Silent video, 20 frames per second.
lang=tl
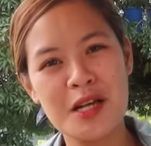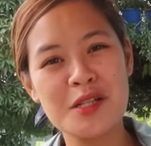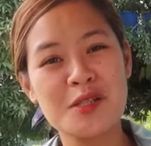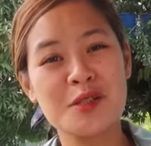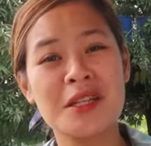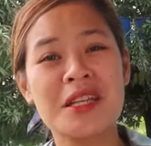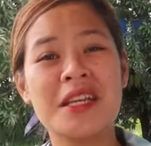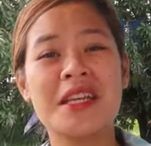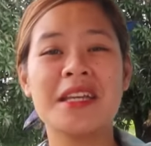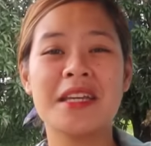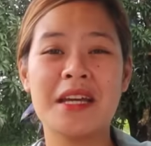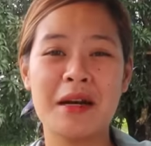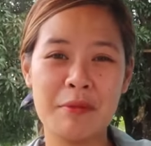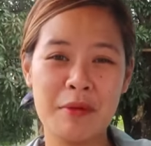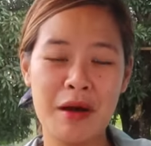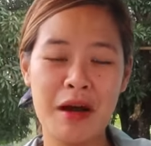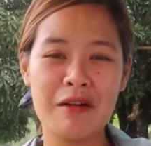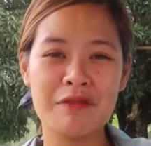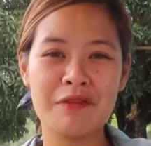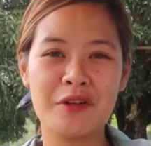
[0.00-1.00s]
Kaso nahihiya
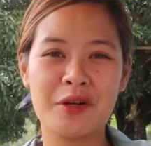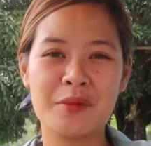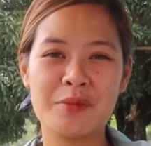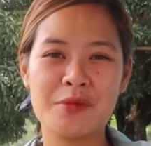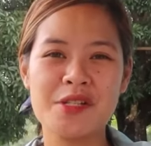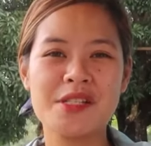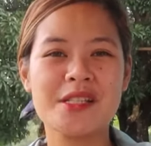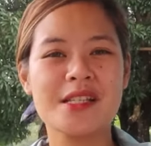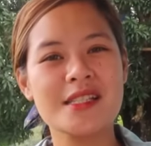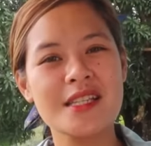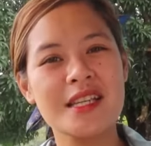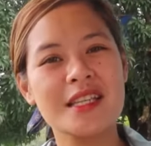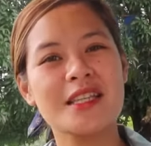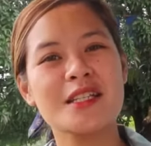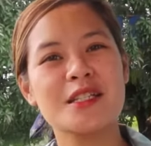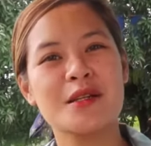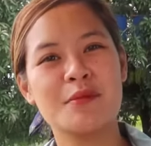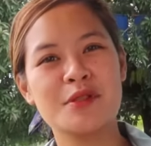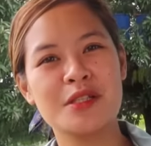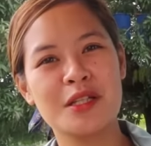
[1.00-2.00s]
mga ka-farmers kasi
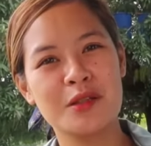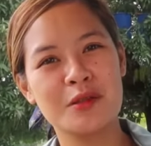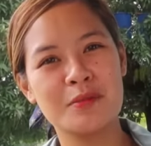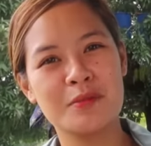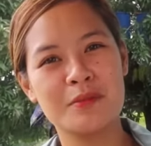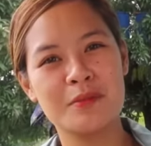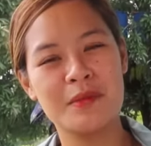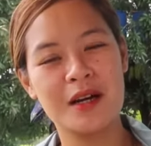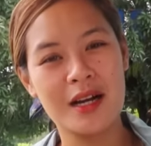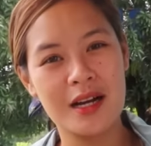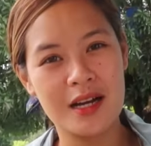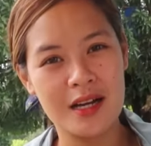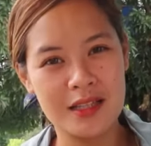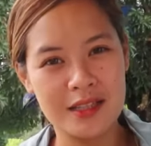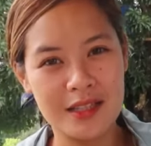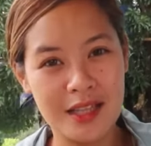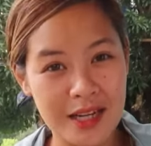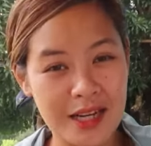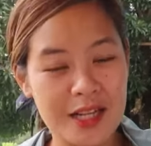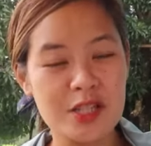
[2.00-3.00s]
hindi siya masyadong
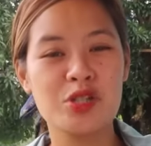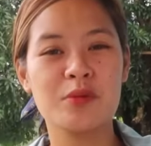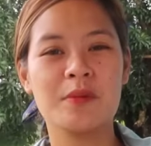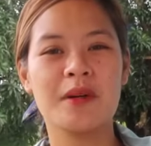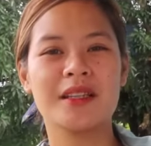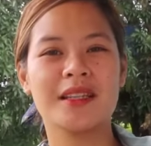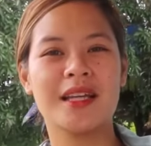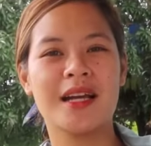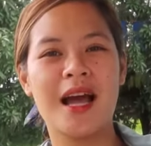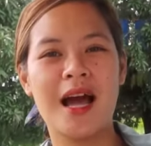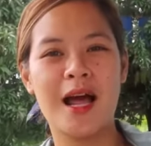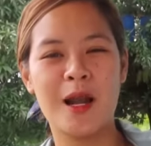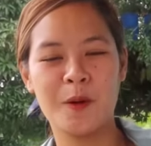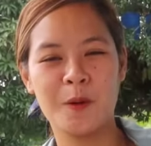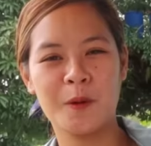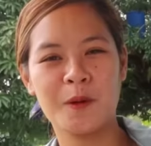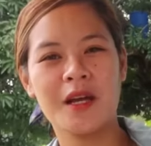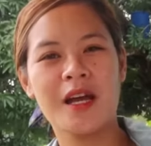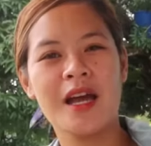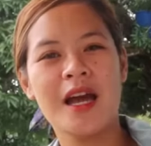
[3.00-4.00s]
madiretso
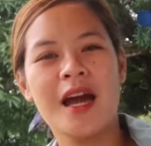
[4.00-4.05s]
magtagalog.